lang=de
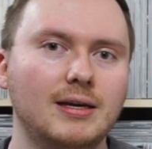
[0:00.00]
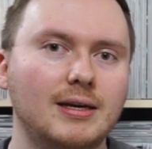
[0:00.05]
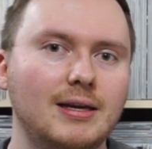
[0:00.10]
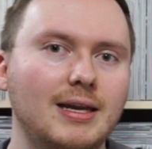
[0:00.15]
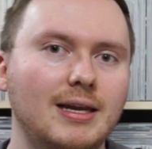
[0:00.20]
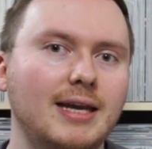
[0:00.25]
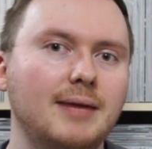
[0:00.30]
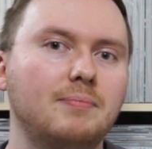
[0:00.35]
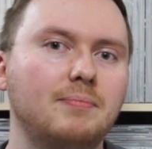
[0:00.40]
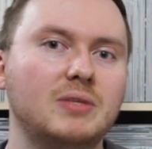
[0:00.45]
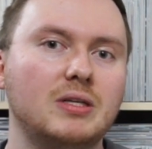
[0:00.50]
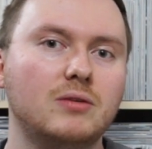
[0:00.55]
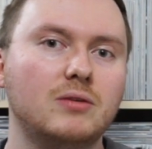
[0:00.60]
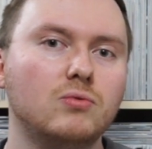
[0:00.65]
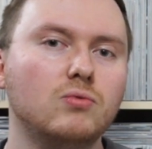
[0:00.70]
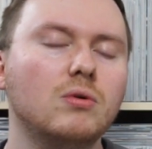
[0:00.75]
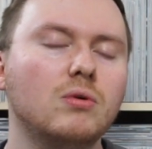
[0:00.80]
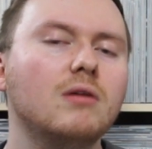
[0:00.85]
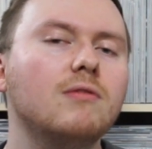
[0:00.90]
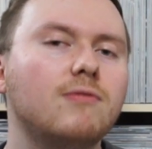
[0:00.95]
lebt
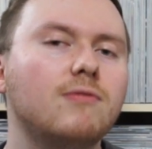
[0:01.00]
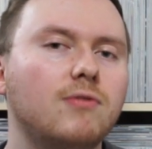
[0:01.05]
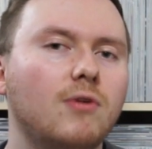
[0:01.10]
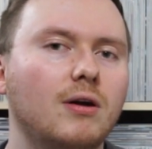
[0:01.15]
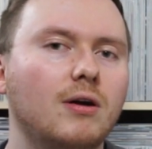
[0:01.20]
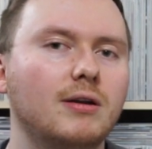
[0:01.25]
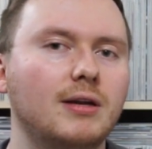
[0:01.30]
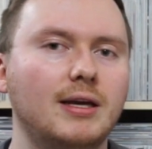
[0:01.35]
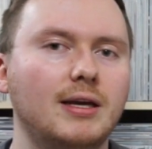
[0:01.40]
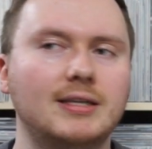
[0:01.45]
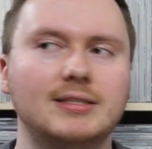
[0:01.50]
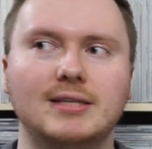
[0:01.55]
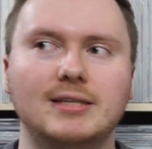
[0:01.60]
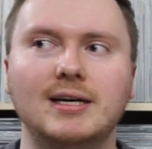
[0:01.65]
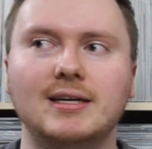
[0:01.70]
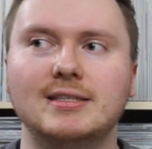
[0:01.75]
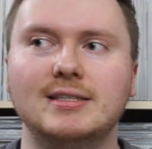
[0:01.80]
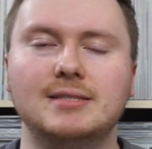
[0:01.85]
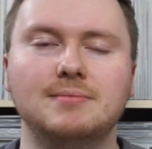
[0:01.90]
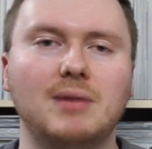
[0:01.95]
nur von, ich
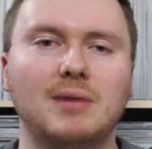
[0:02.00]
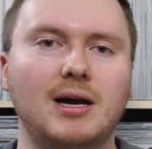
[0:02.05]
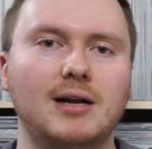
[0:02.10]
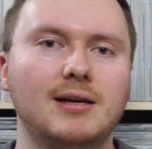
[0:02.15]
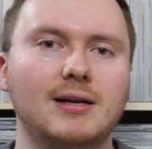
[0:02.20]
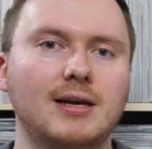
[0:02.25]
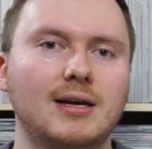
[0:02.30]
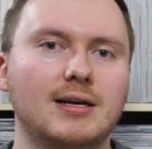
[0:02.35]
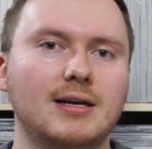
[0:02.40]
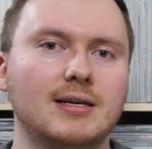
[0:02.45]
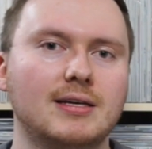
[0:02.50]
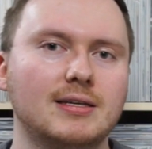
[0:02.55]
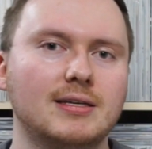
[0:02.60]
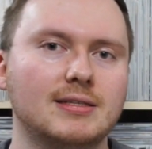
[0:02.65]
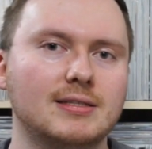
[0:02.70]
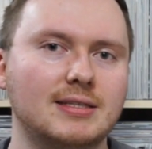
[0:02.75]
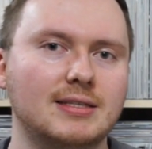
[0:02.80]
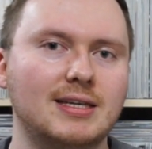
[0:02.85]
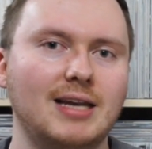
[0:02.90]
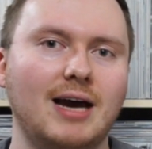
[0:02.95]
sage es mal,
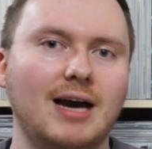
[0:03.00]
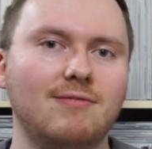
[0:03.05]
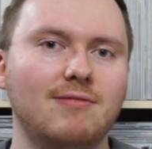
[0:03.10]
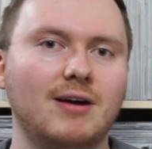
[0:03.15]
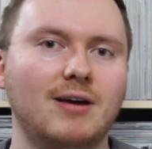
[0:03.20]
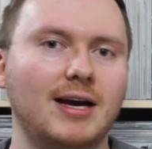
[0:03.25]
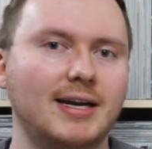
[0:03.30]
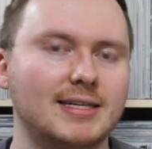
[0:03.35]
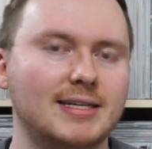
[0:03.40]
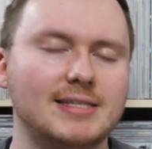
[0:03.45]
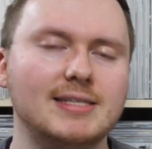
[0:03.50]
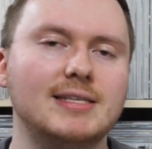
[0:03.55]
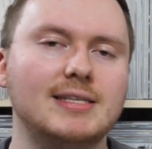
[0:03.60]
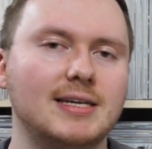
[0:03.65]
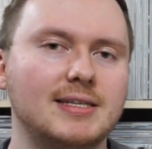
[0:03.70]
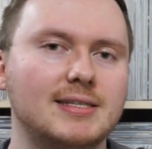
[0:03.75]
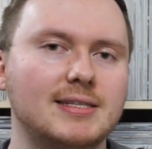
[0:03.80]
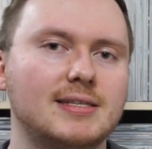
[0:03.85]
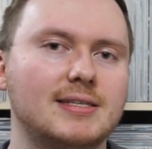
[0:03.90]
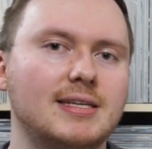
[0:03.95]
Sklaverei. Das ist
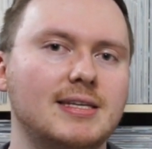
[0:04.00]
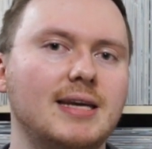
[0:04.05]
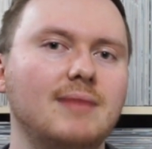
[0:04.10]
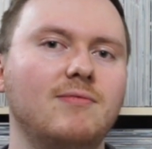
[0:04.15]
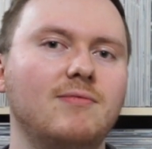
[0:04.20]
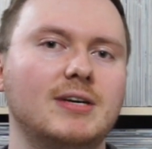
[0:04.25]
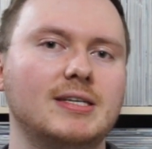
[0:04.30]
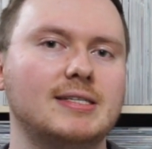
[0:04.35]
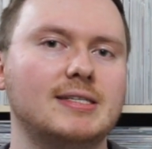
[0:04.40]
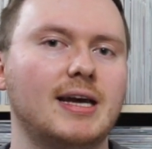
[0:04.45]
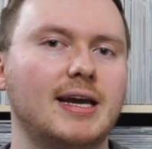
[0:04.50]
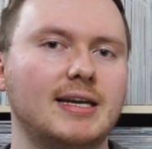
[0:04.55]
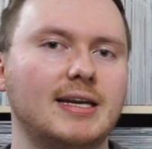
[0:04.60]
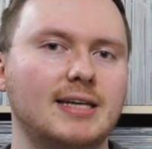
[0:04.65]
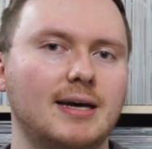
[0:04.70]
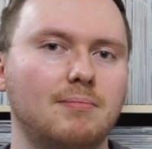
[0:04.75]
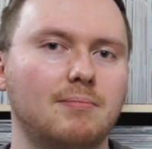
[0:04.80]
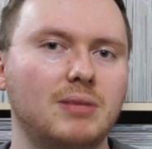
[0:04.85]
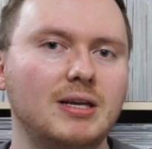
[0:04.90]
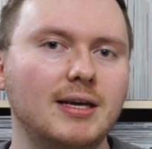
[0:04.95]
ein System, was da
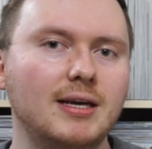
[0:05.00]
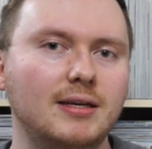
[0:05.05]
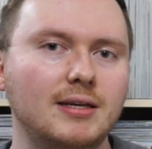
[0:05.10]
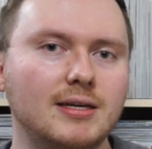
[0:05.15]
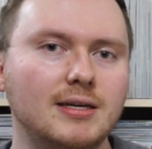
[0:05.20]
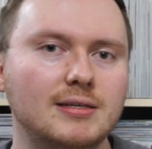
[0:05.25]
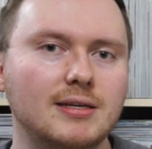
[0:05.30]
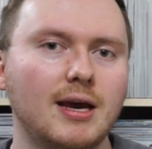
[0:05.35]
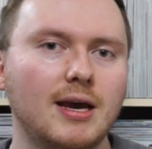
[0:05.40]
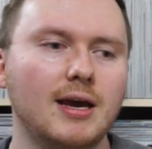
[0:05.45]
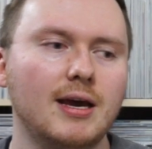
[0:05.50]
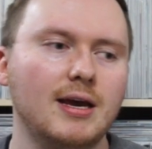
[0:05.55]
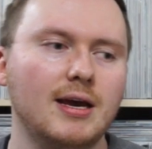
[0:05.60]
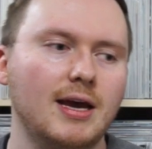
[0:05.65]
etabliert ist.